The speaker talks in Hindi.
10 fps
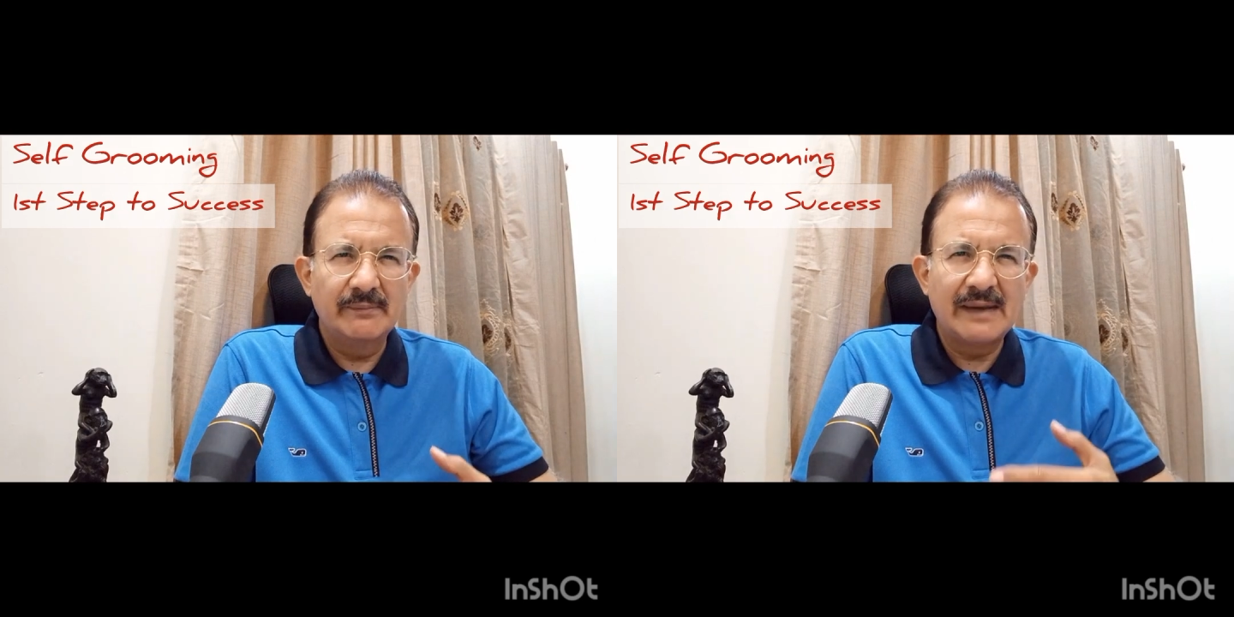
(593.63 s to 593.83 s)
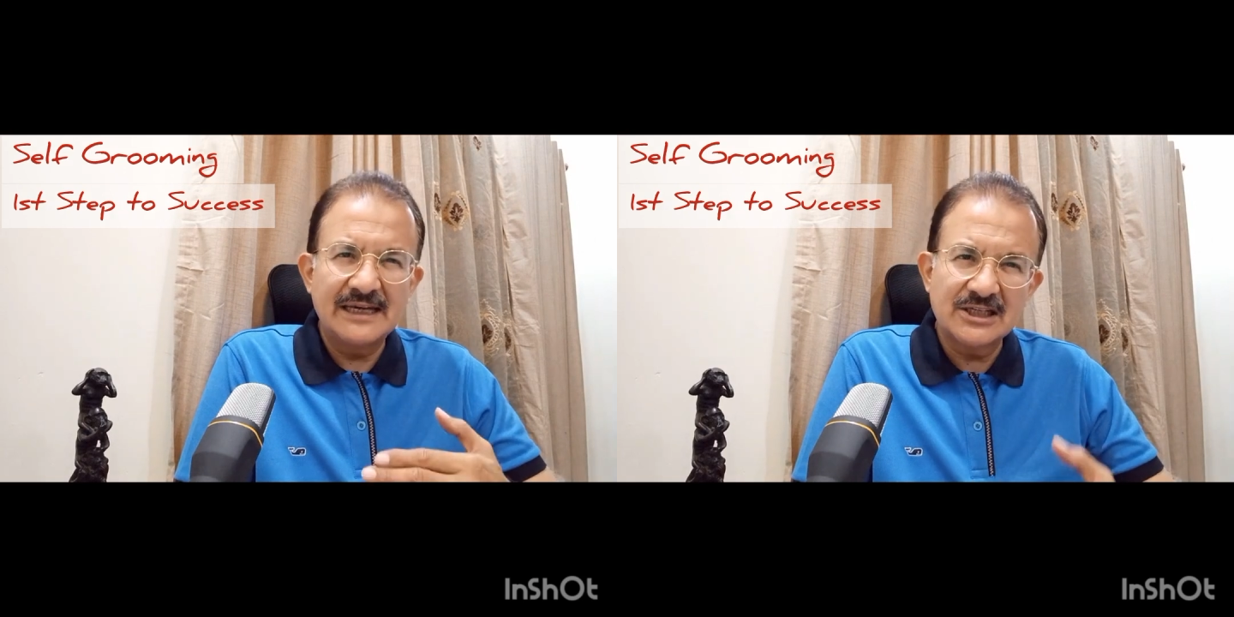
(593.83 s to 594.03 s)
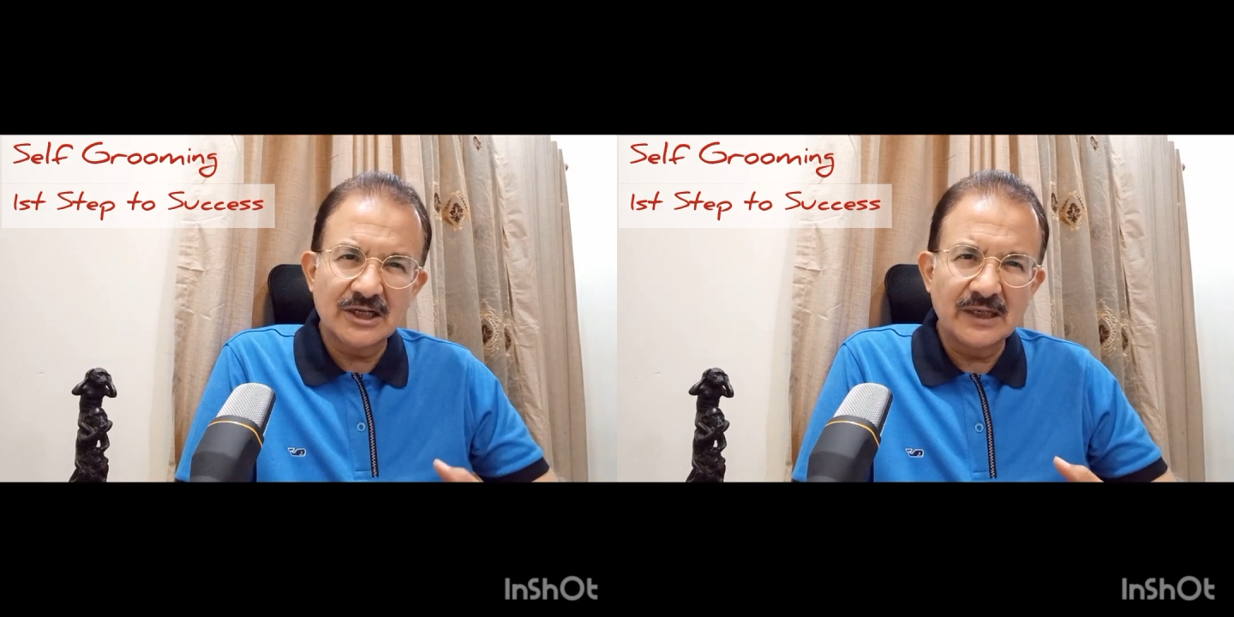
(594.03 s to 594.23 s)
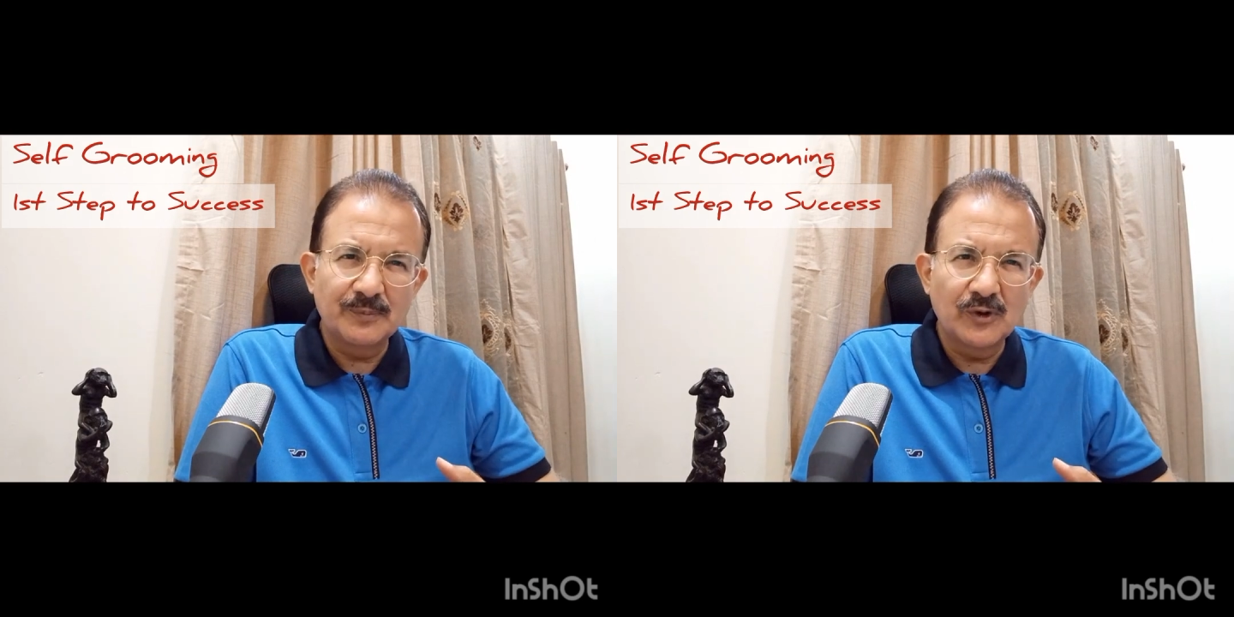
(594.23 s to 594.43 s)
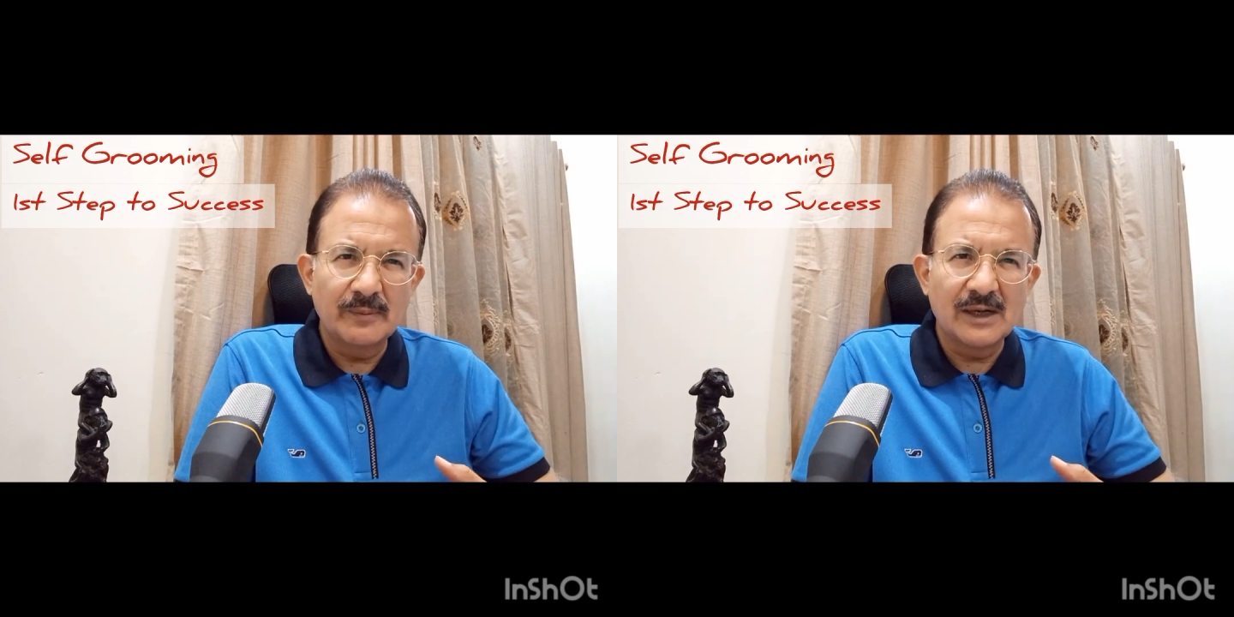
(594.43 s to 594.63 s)
मैनेजर की
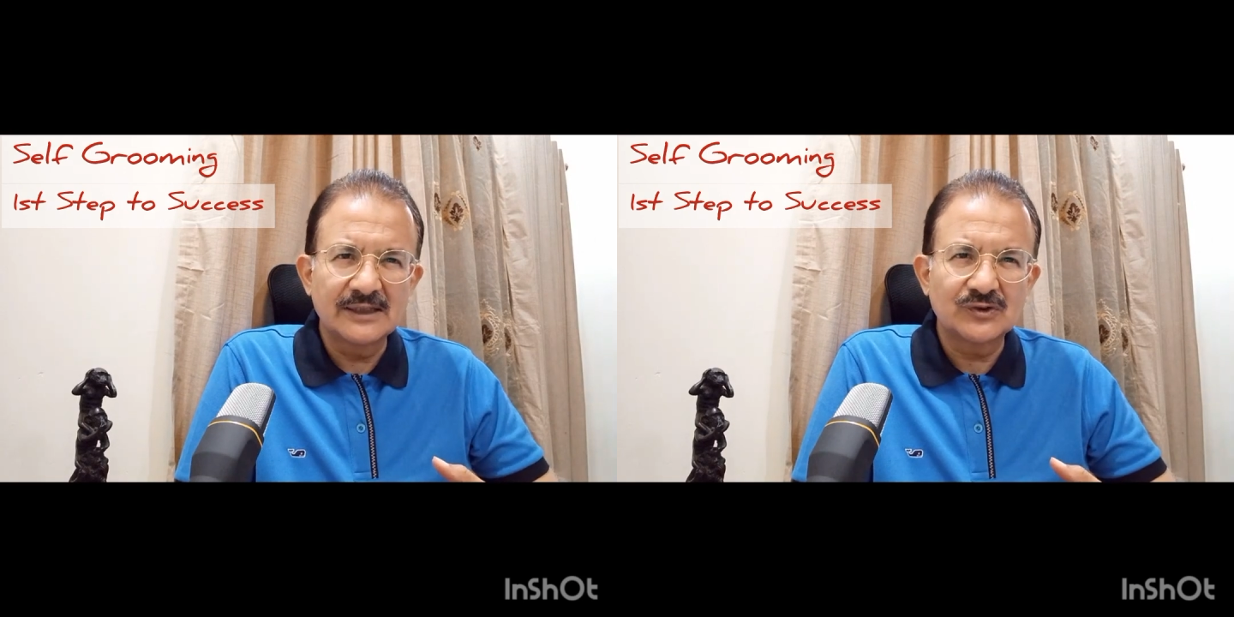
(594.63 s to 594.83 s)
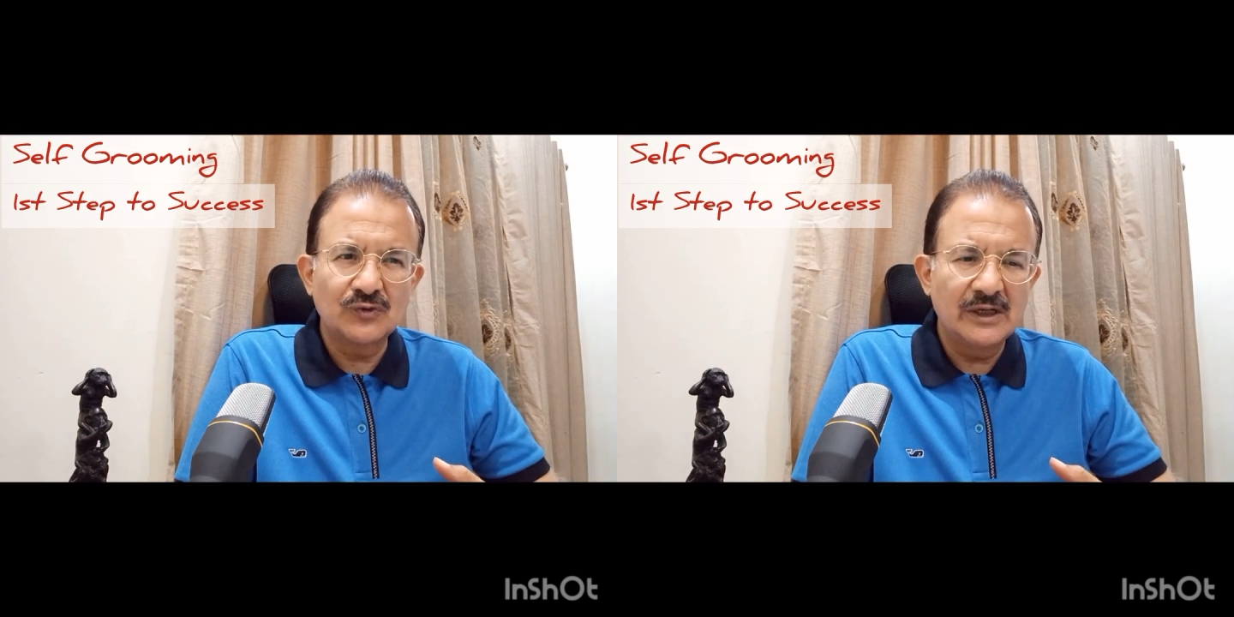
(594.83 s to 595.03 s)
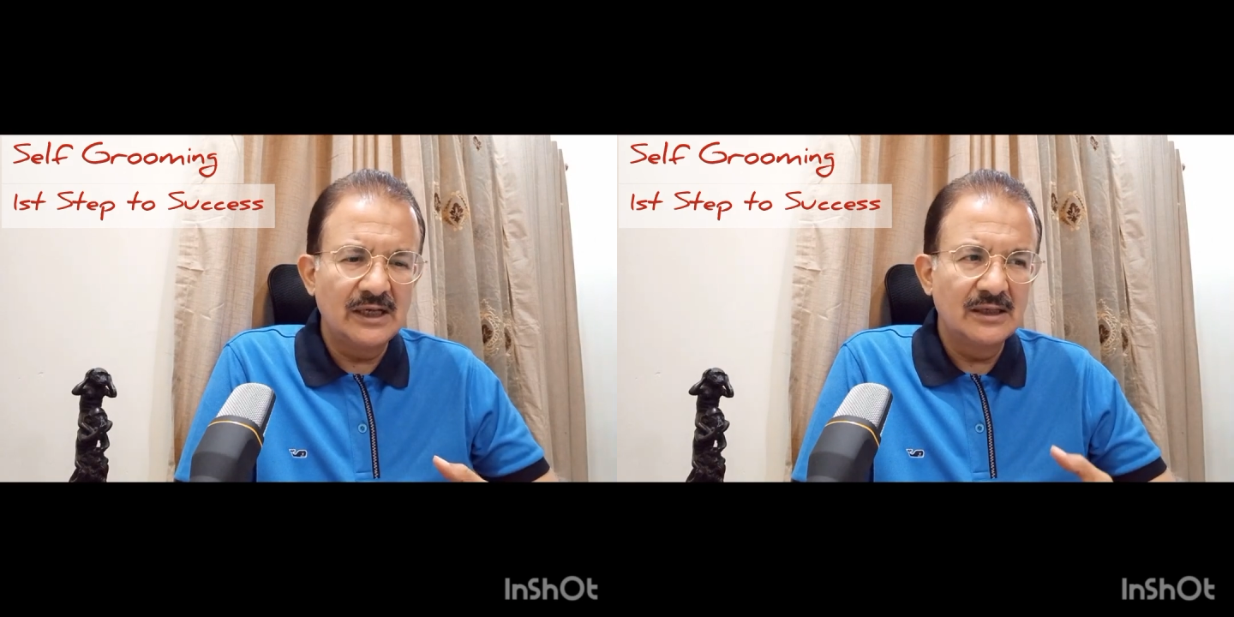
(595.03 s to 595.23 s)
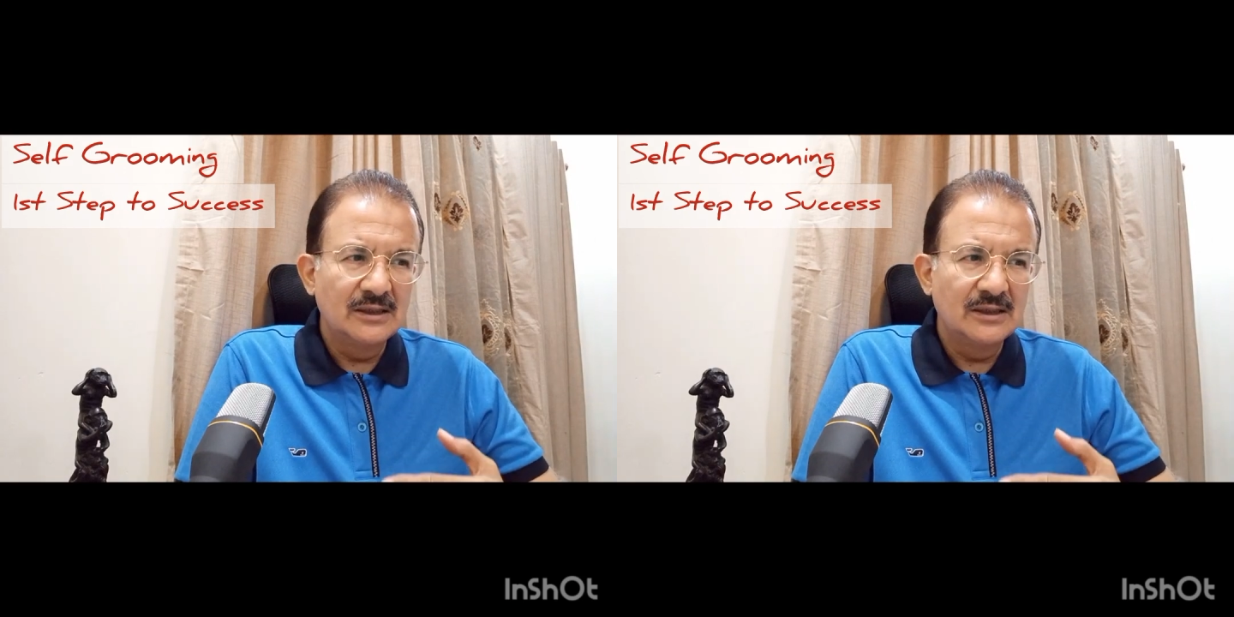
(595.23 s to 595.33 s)
पूरी बात सुने